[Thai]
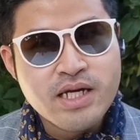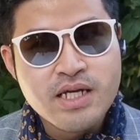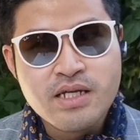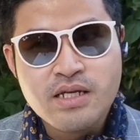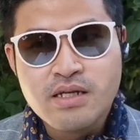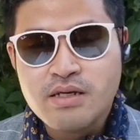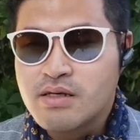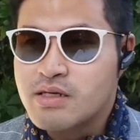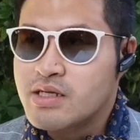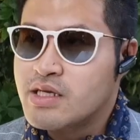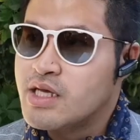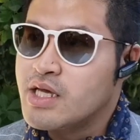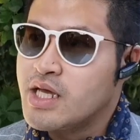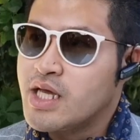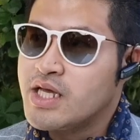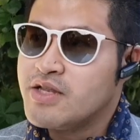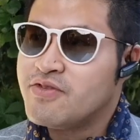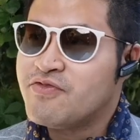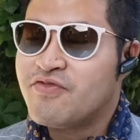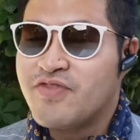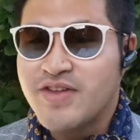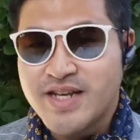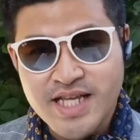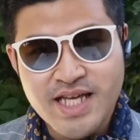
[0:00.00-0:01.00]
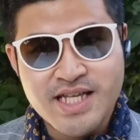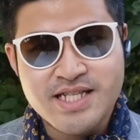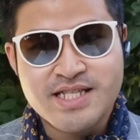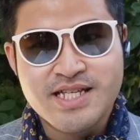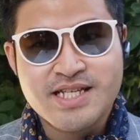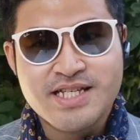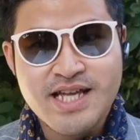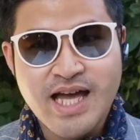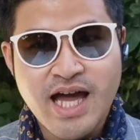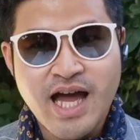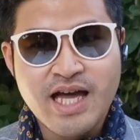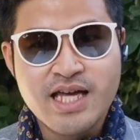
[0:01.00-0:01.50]
in infinite
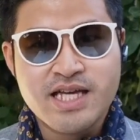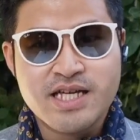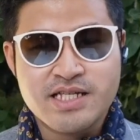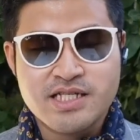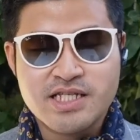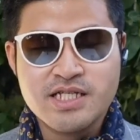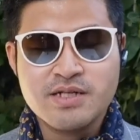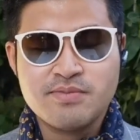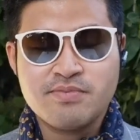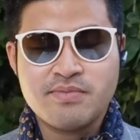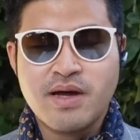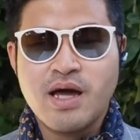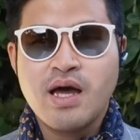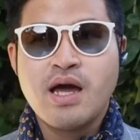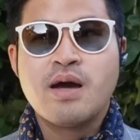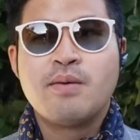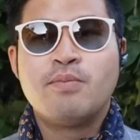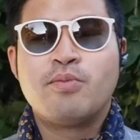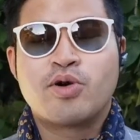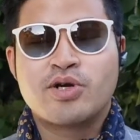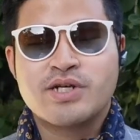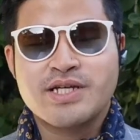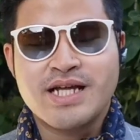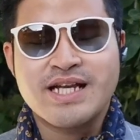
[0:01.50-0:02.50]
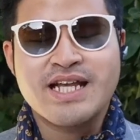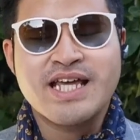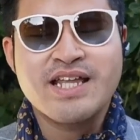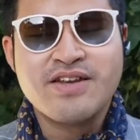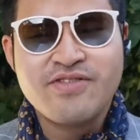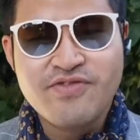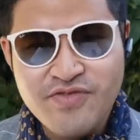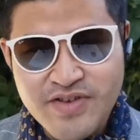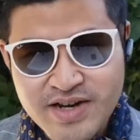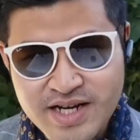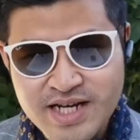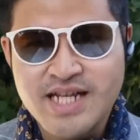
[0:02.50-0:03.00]
ใช่ชื่อบริษัท
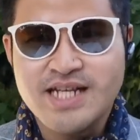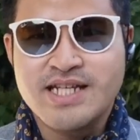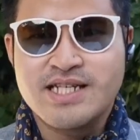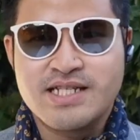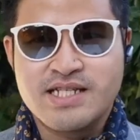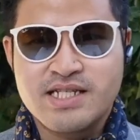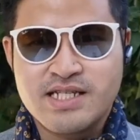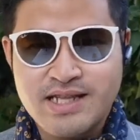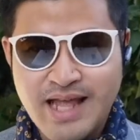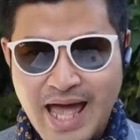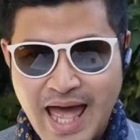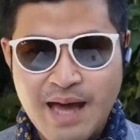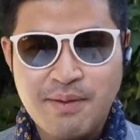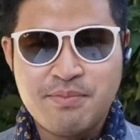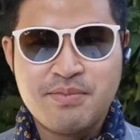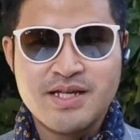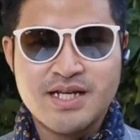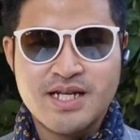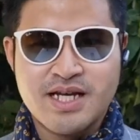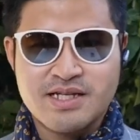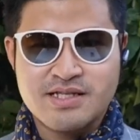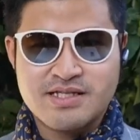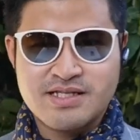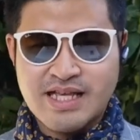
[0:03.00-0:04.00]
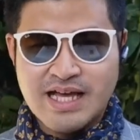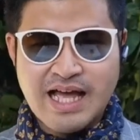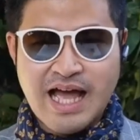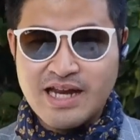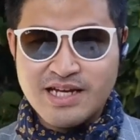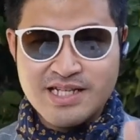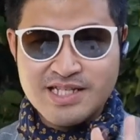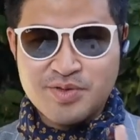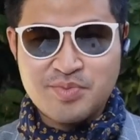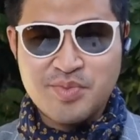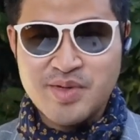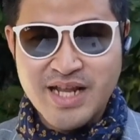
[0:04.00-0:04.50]
infinite happiness นะ
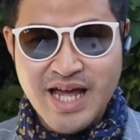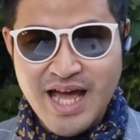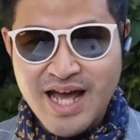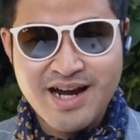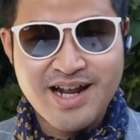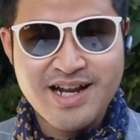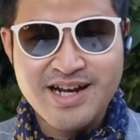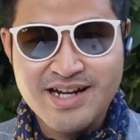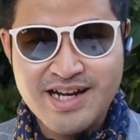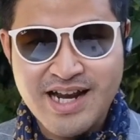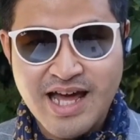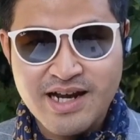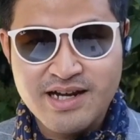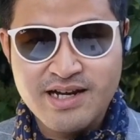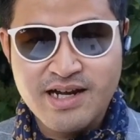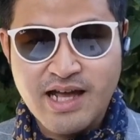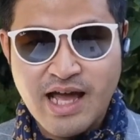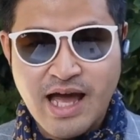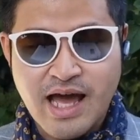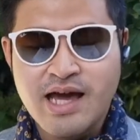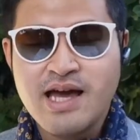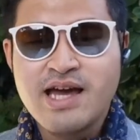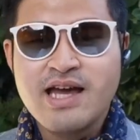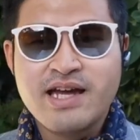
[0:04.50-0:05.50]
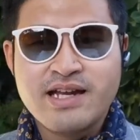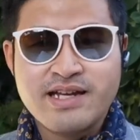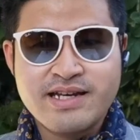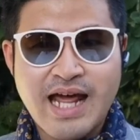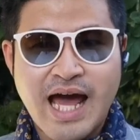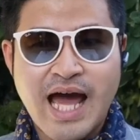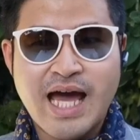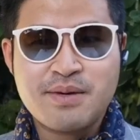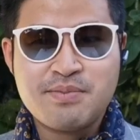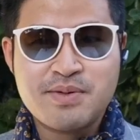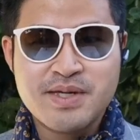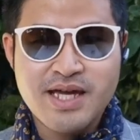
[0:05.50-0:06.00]
คะ ที่จะไม่ได้อะไรทั้งนั้นนะคะ
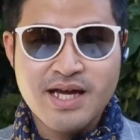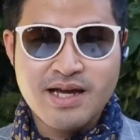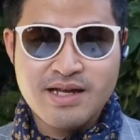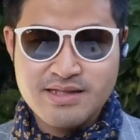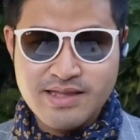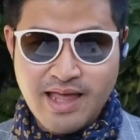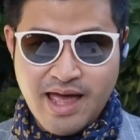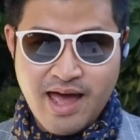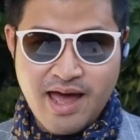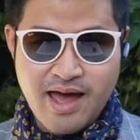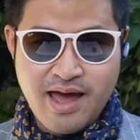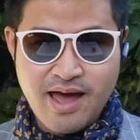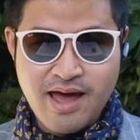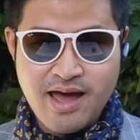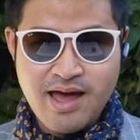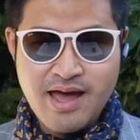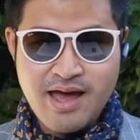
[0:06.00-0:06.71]
ได้เพียงแต่